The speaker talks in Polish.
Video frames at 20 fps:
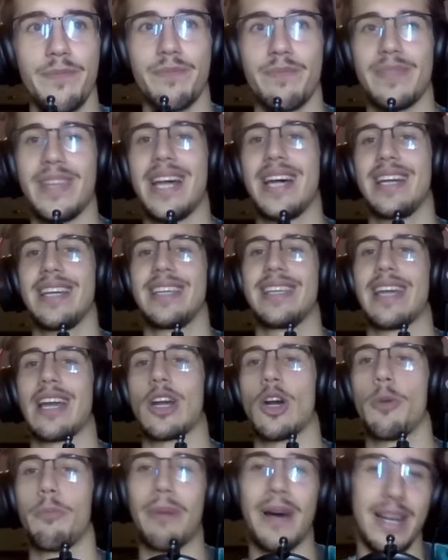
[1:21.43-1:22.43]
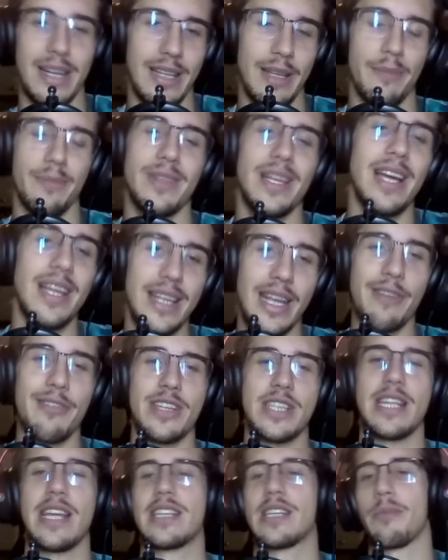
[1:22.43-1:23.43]
na jego partię, na
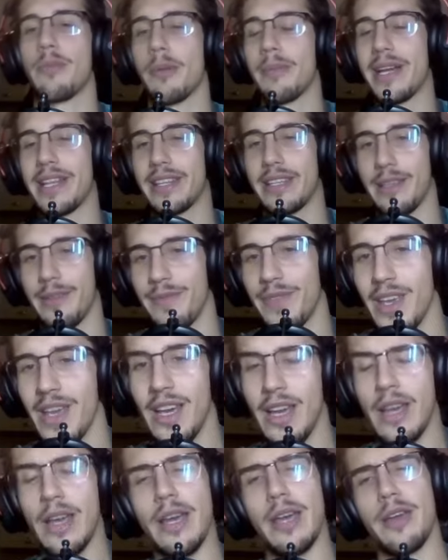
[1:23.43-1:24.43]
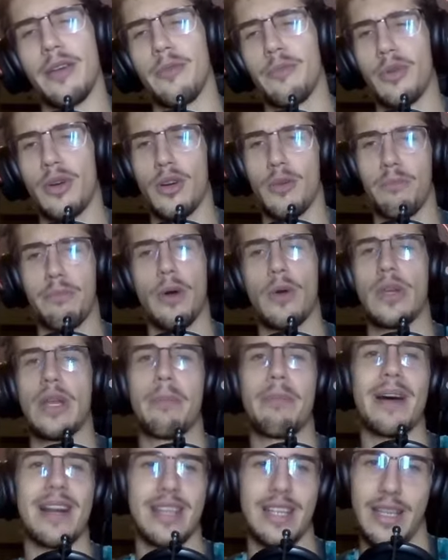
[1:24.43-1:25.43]
najważniejsze momenty, E, bo pełne
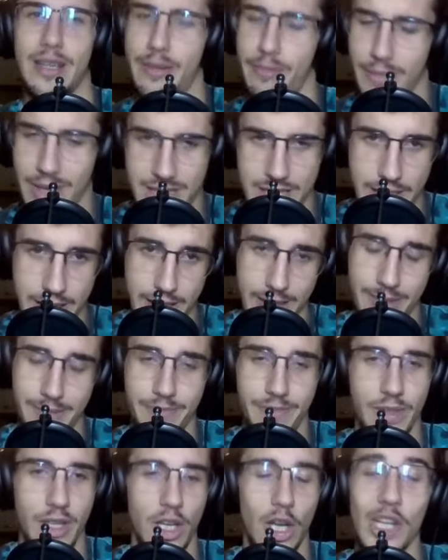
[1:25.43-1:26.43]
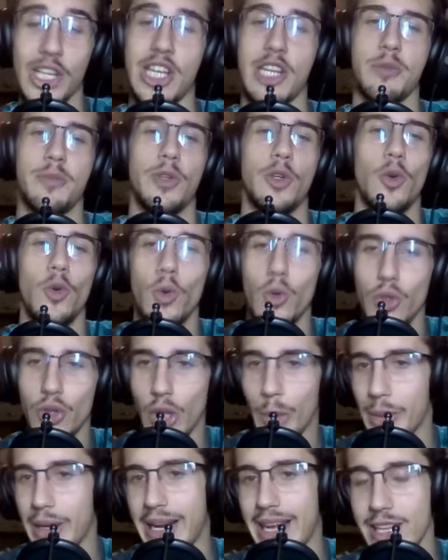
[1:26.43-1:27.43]
partie macie chociażby u
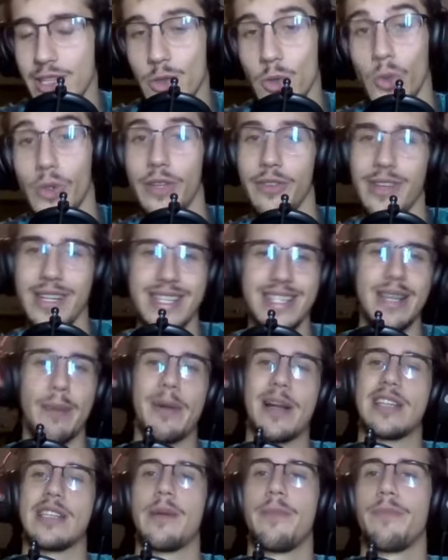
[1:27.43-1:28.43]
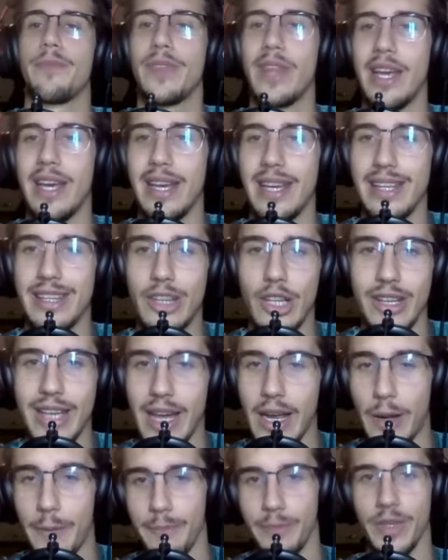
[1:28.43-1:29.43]
Tomka Jaskółki, więc zapraszam e, do
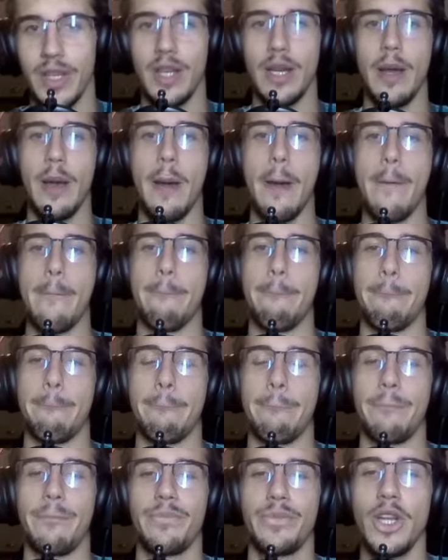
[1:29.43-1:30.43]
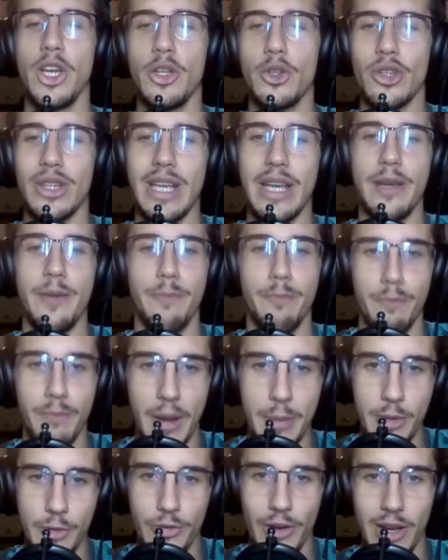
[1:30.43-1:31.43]
niego. Mm, no i tutaj
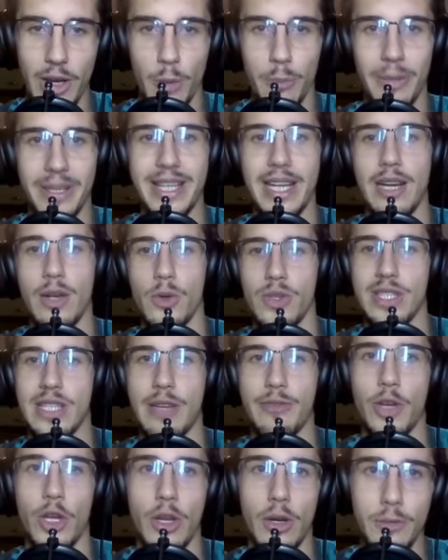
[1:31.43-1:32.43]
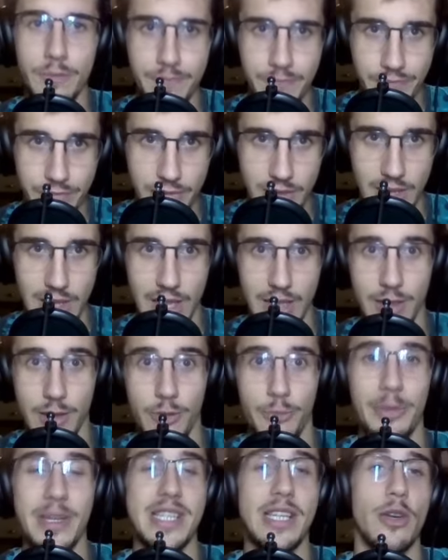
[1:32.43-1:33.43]
mamy fajną baterię ustawioną. E,
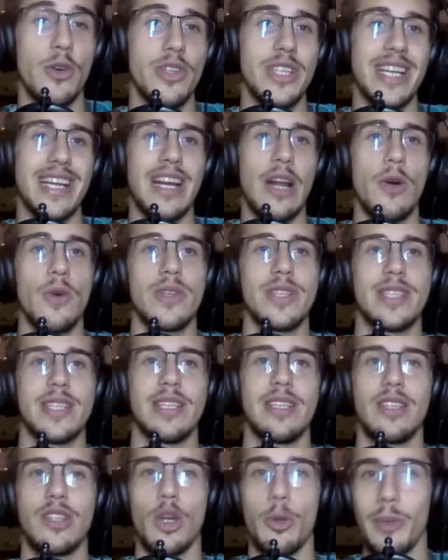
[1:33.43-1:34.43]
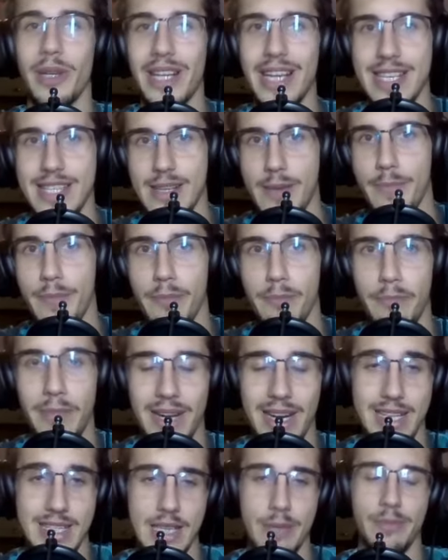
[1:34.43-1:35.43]
w pierwszej rundzie grał z Dominguezem
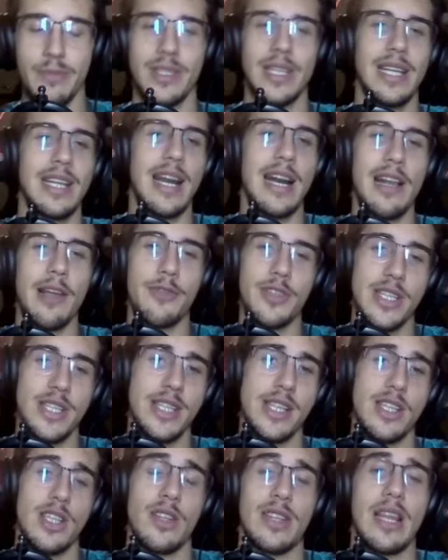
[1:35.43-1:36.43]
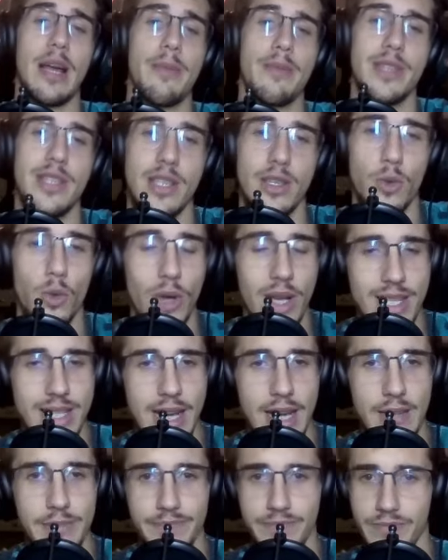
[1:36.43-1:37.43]
Perezem. Generalnie wszyscy są tam z
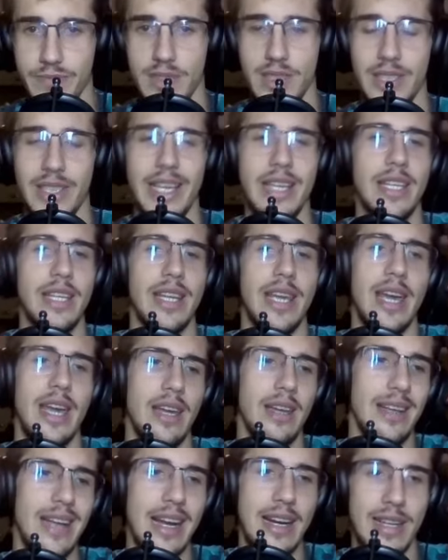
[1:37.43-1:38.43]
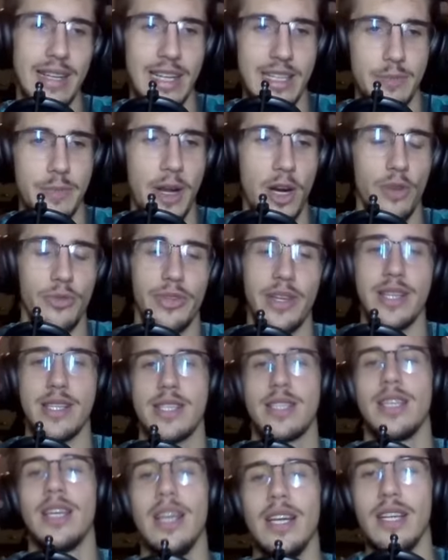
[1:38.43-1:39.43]
USA, jedynie Gary Kasparow
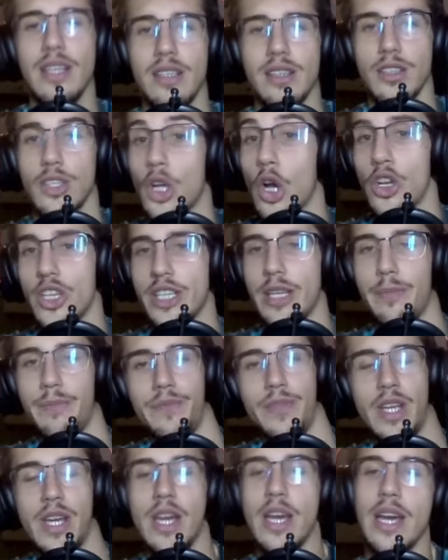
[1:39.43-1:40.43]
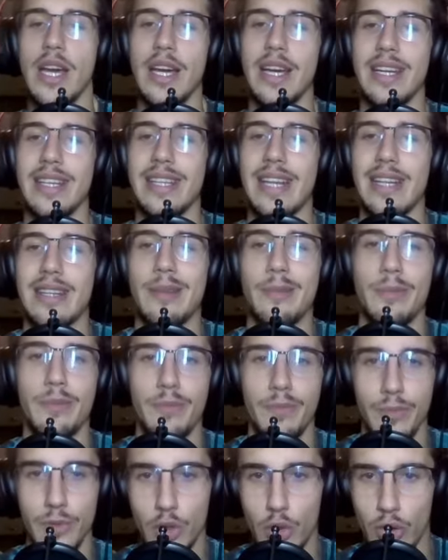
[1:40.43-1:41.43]
jest gościem na
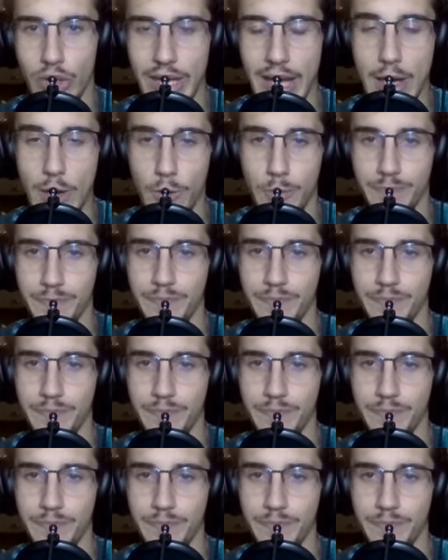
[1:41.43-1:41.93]
tym turnieju.